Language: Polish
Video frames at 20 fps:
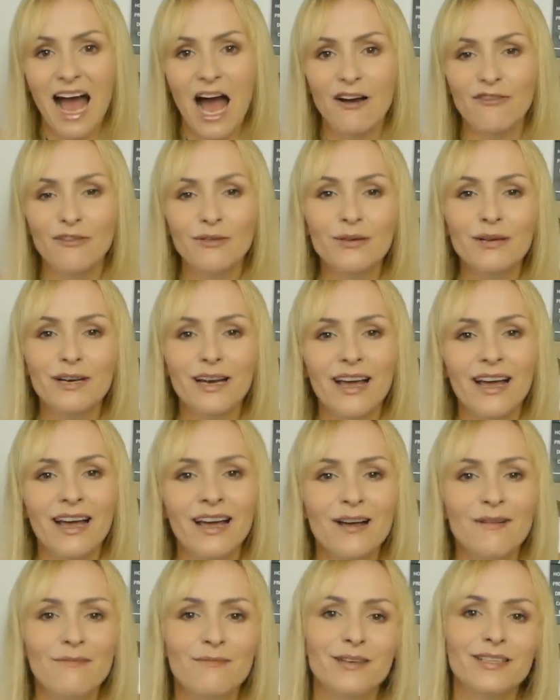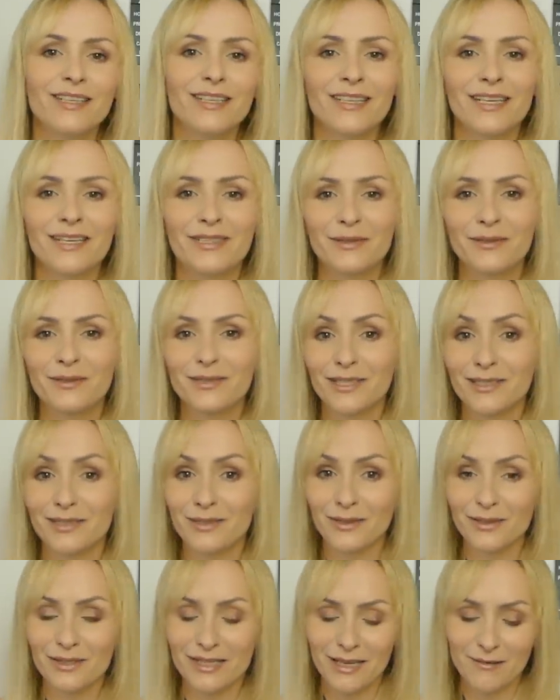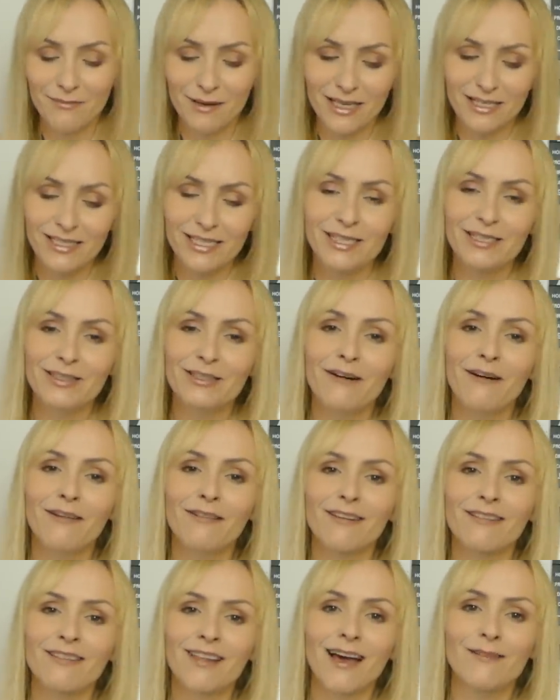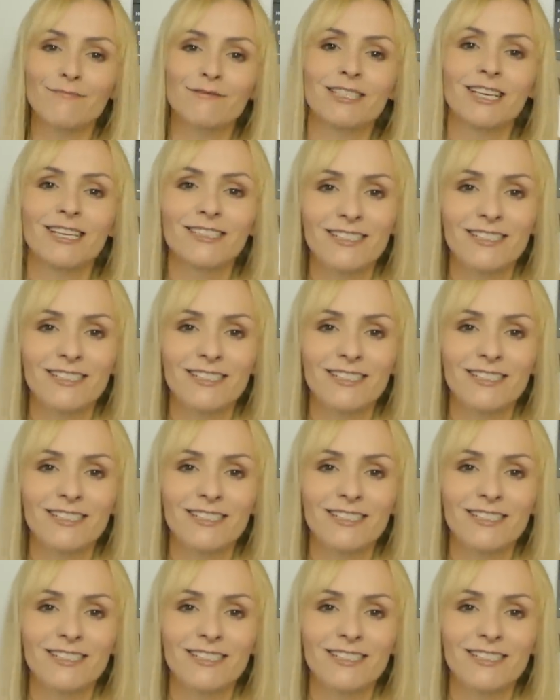a w ogóle modę na sukces to już najbardziej, no to tam się